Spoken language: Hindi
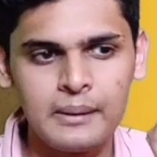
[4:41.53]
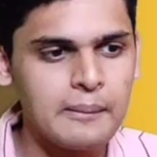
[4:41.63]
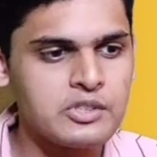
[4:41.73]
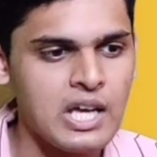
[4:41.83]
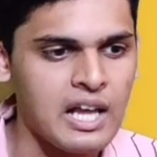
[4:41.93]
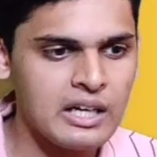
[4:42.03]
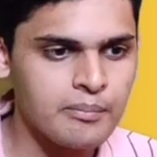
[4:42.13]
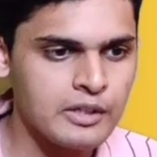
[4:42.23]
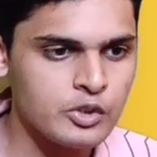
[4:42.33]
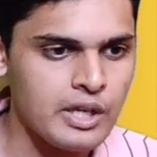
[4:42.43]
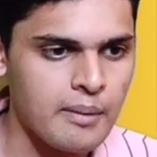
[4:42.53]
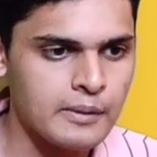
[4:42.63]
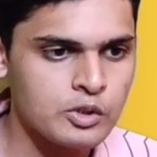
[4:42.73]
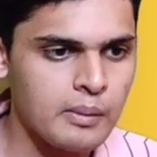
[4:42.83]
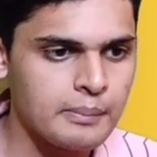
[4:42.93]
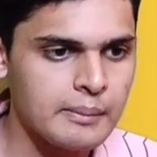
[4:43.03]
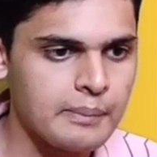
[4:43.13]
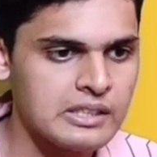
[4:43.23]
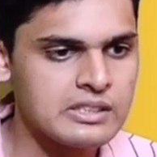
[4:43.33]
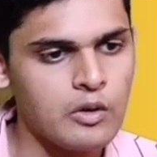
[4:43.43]
मतलब चार नंबर तो यहाँ पर तुम अपने
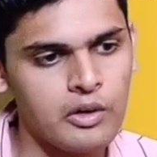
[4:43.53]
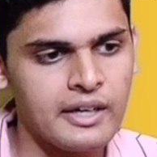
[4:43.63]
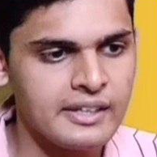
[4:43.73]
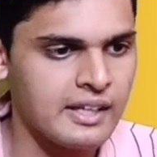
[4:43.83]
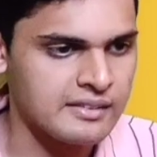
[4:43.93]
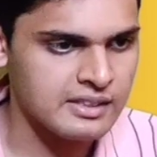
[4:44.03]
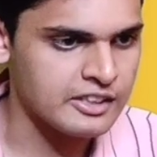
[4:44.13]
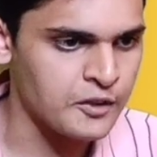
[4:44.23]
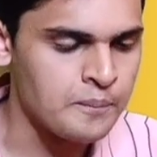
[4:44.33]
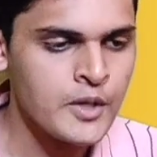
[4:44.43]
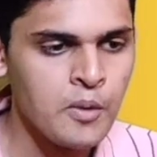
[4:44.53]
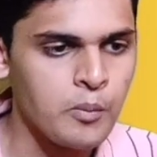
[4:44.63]
प्लस ऑलरेडी कर सकते हो